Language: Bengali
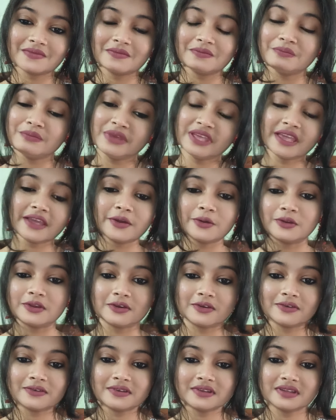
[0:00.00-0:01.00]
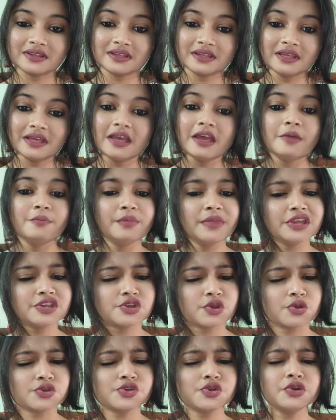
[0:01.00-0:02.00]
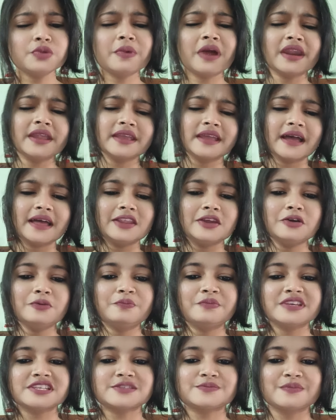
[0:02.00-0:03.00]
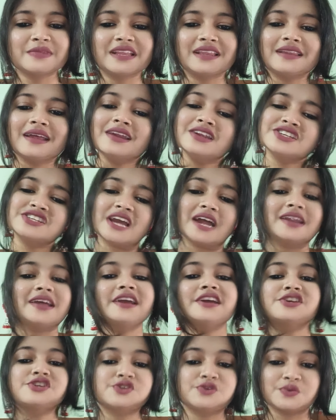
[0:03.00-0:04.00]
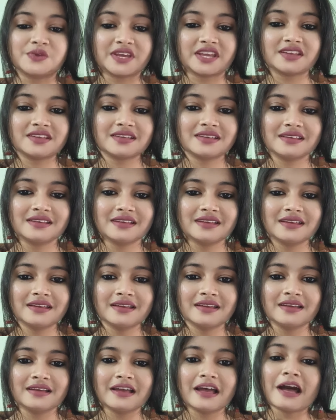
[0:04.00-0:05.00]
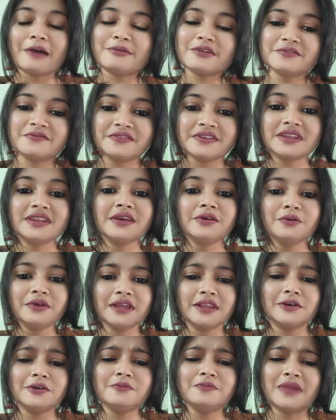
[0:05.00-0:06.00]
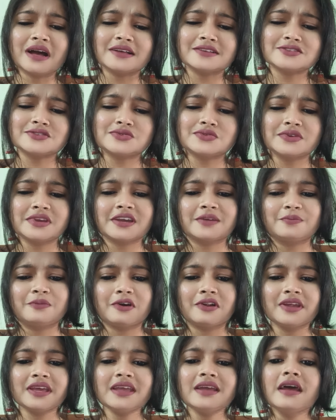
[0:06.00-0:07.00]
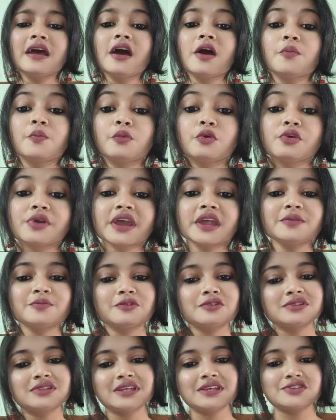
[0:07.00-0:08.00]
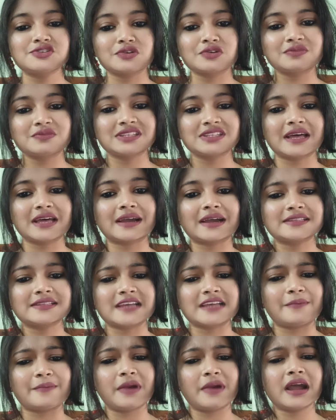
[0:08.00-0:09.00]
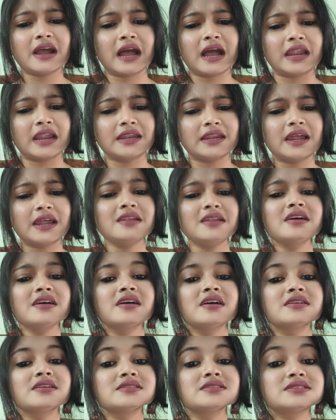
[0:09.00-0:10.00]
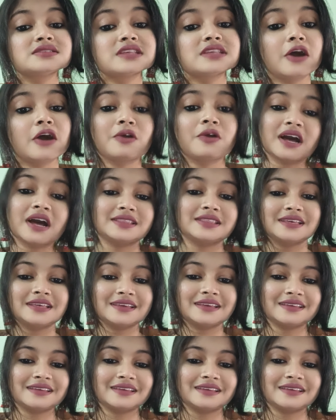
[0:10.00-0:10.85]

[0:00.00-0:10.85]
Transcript: বিয়ে হলো মেয়ে শ্বশুর বাড়ি গেল বিসমিল্লার সানায়ের সুরে আবার ফিরেও এলো মাস দুয়েক পরে বুকের মধ্যে জমতে থাকা চাপা কান্নার সওগাতে